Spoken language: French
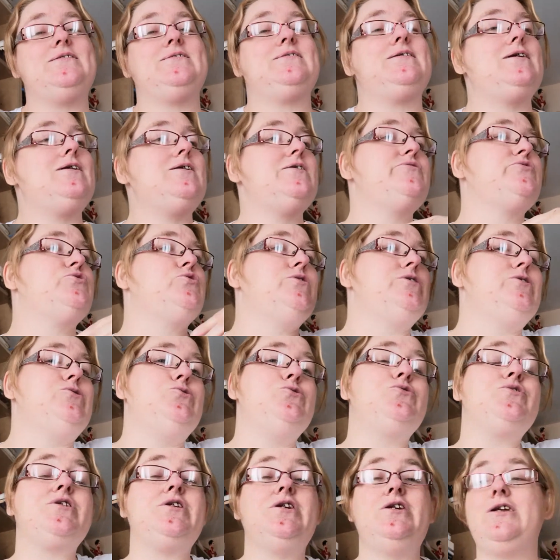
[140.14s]
SF je lis
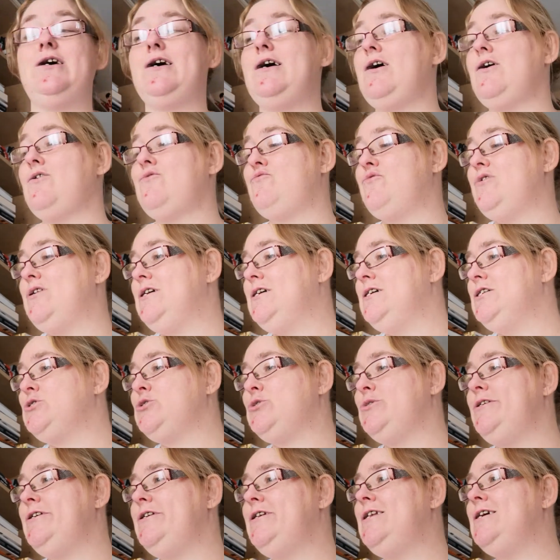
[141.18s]
du thriller voilà
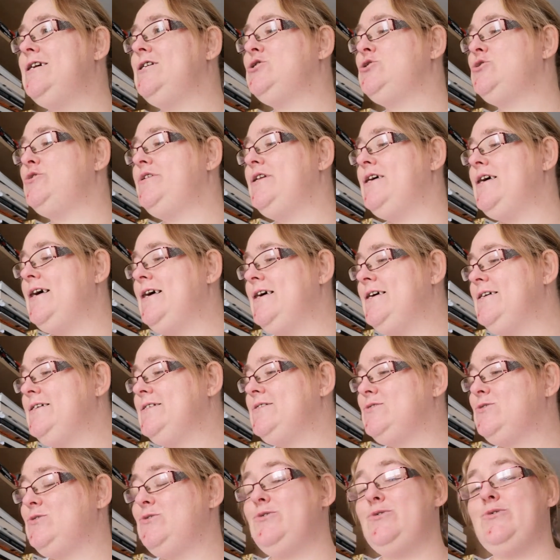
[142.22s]
je lis de la
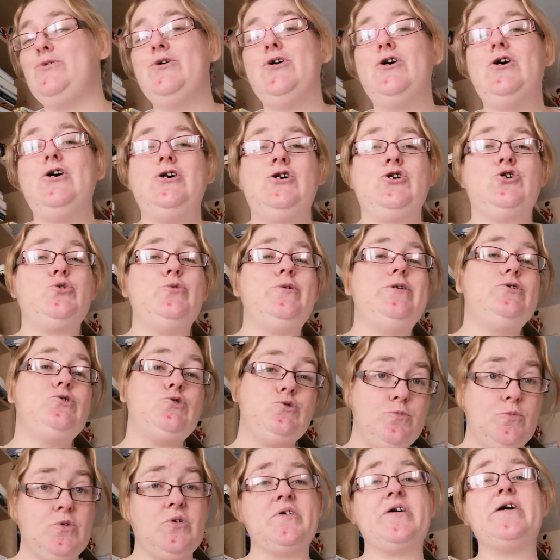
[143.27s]
jeunesse euh, je lis
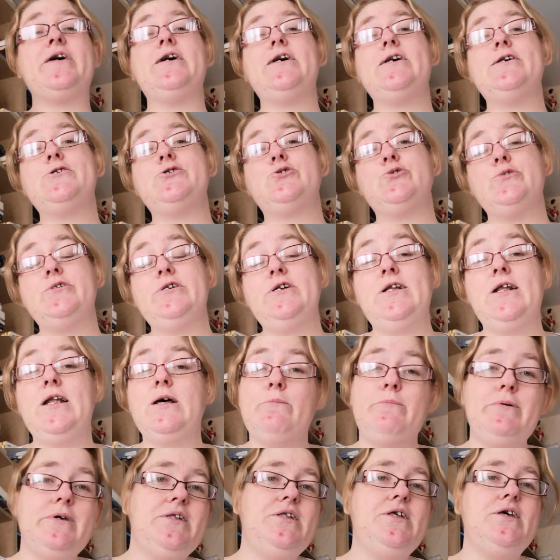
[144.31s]
du manga je lis de
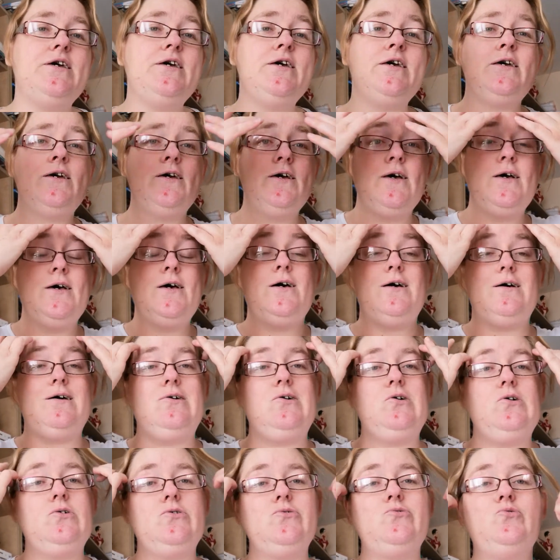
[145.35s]
la BD
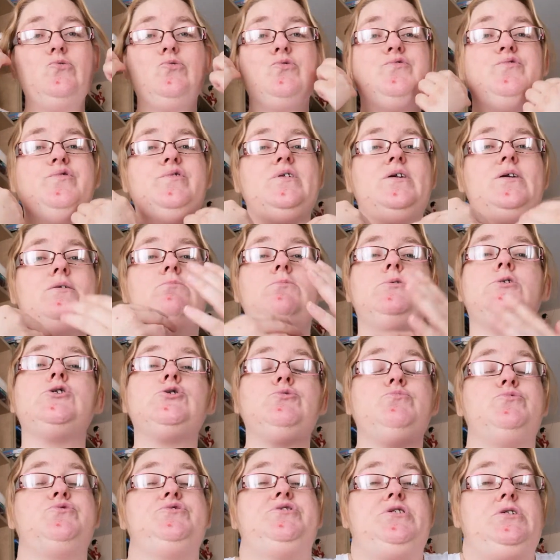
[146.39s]
euh, donc finalement
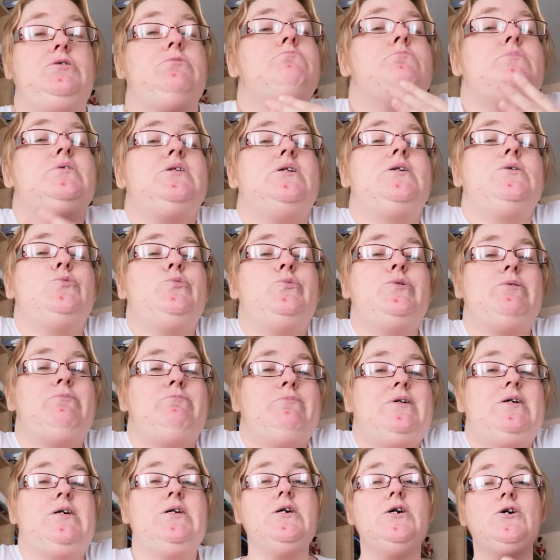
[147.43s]
je me dis mais oui
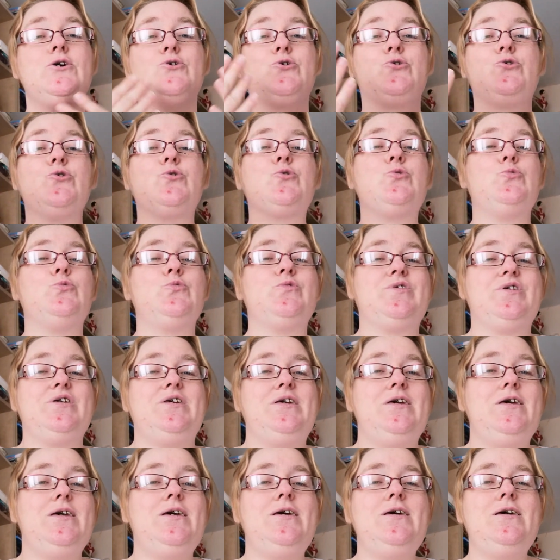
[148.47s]
mais que
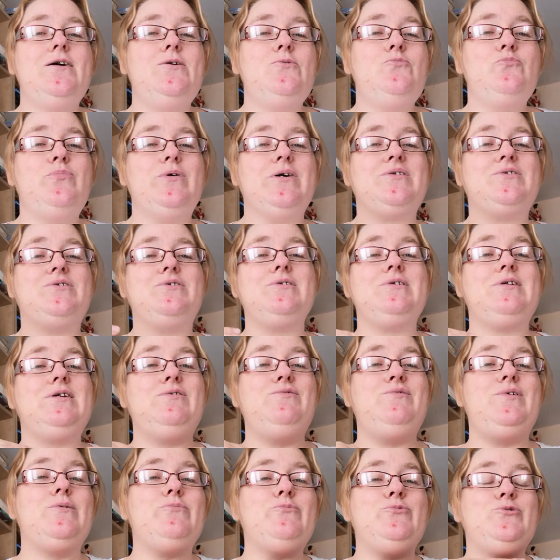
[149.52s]
conseiller à une personne qui
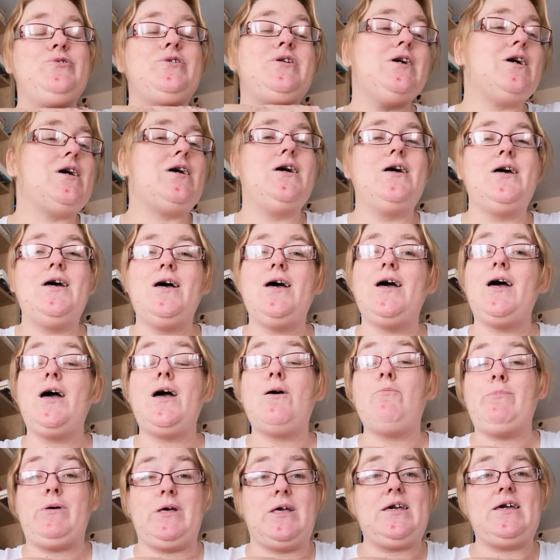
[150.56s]
vient me dire
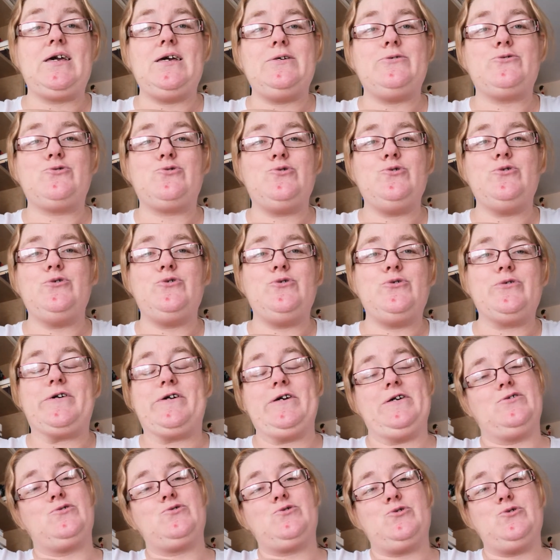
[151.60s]
mais qu'est-ce que
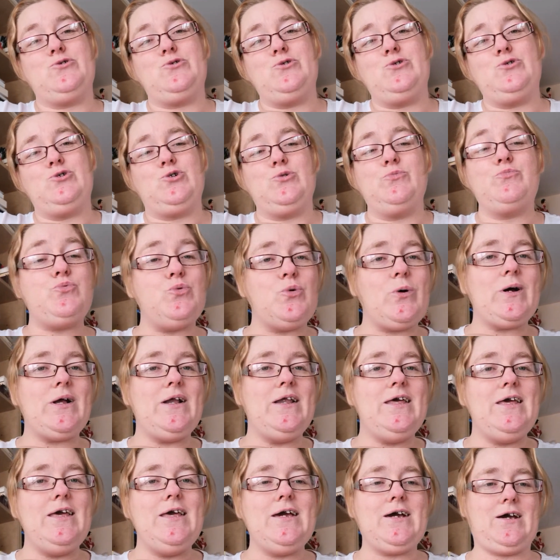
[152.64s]
qu'est-ce que je pourrais
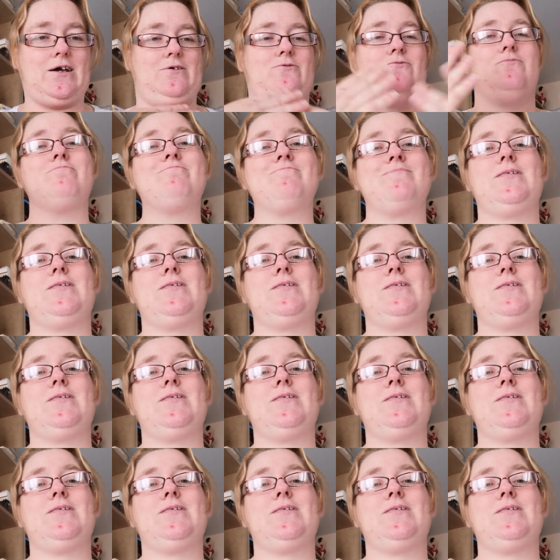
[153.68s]
lire